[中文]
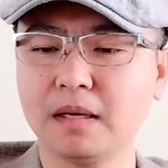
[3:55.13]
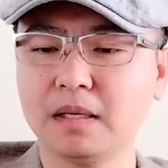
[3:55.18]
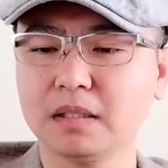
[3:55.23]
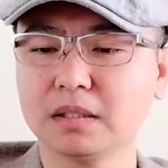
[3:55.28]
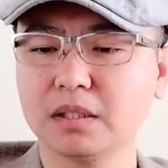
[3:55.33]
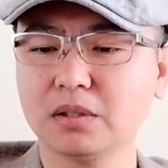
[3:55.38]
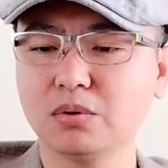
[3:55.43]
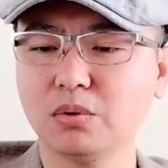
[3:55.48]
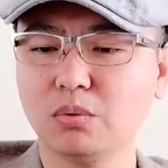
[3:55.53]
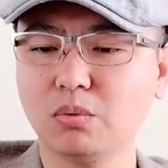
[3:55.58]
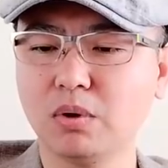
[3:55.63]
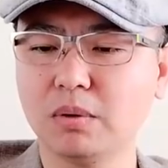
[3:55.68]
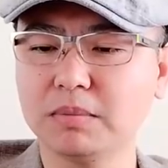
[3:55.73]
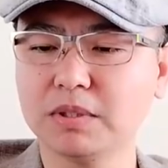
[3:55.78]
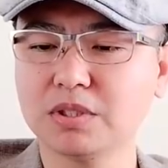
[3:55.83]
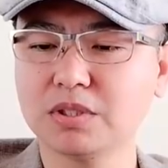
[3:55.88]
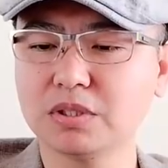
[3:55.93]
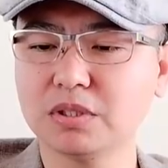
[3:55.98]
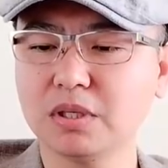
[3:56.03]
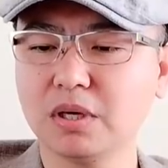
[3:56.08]
他说：“我们
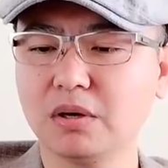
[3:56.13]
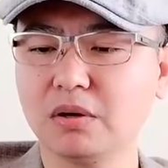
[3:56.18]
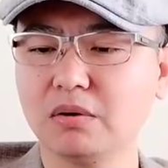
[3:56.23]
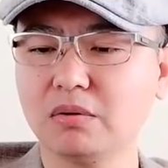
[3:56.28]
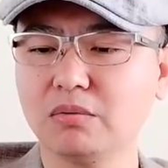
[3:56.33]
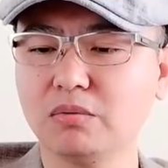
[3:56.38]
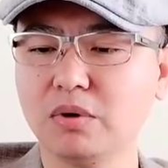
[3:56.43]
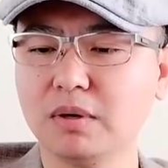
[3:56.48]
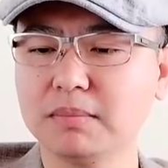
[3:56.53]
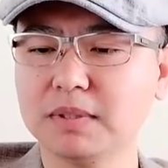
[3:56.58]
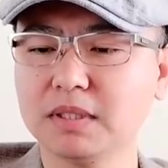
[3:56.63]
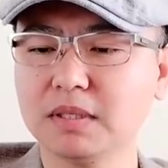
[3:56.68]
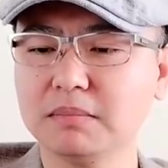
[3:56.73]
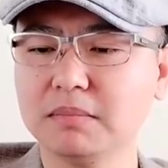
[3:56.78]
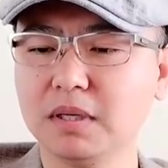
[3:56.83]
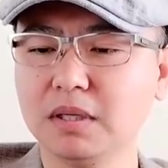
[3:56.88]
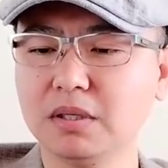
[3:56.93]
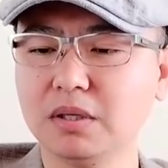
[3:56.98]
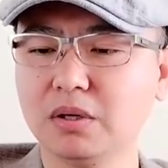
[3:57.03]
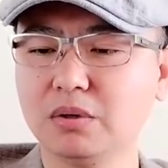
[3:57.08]
知道我们的
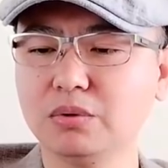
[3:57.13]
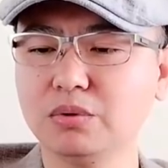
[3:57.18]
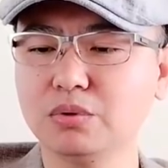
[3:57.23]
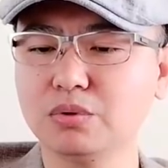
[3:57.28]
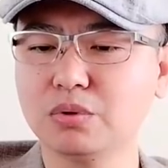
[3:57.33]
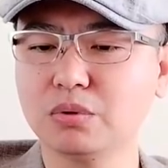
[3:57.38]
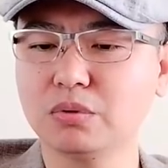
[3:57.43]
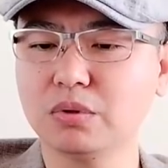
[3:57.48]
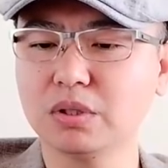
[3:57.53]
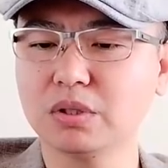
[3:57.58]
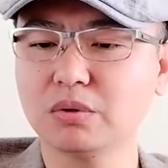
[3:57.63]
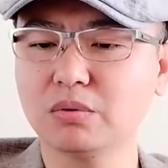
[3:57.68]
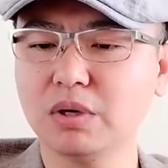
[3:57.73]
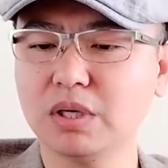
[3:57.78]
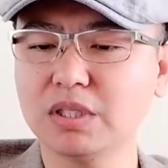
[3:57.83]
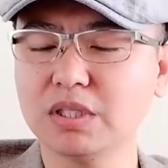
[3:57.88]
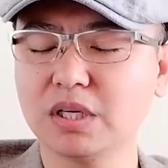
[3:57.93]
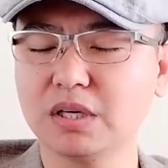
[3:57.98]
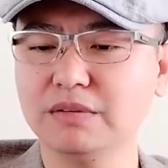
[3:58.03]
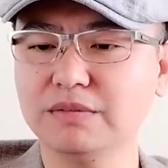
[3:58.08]
盟友与中国的关
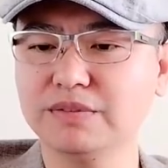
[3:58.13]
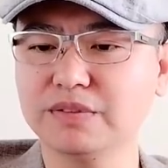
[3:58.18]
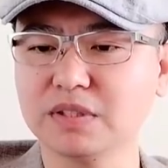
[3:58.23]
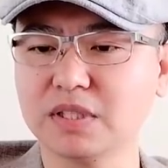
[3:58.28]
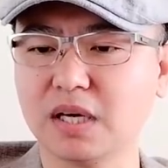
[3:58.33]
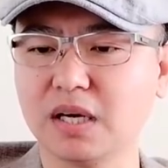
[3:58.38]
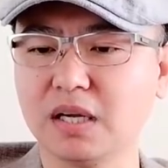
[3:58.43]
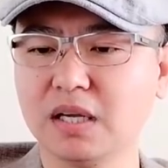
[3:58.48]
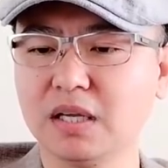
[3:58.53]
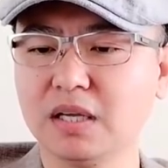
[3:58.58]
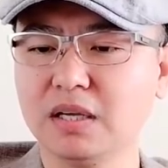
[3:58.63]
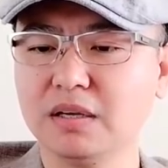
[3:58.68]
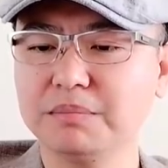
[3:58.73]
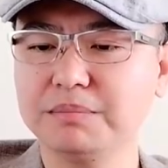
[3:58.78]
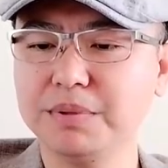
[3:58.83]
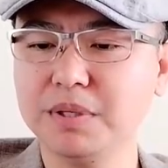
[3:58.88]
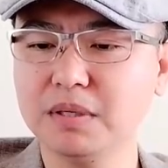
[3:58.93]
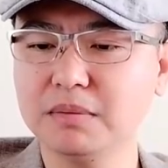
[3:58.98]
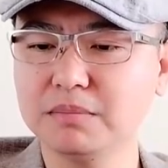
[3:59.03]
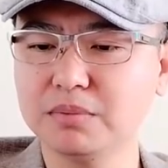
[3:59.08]
系很复杂，
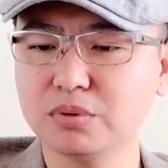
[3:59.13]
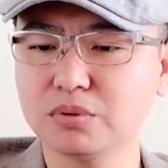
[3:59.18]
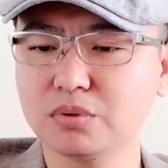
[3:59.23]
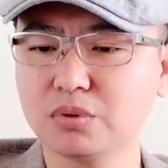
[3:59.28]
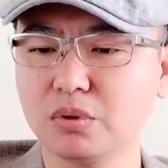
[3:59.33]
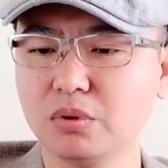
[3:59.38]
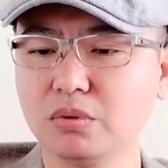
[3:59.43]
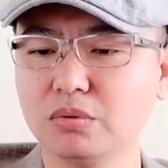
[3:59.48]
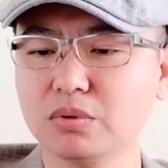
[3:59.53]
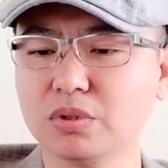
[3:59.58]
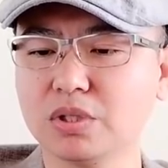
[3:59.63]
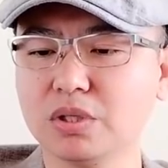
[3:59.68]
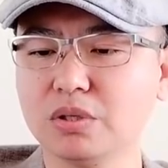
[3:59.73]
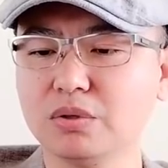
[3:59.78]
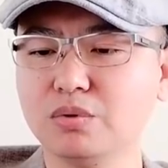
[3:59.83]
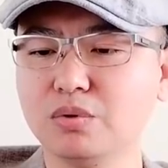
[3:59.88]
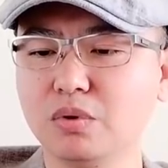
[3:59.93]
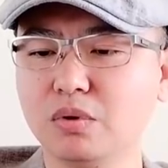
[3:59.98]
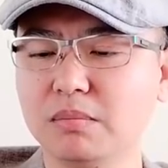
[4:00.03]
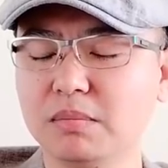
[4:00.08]
并不总是与我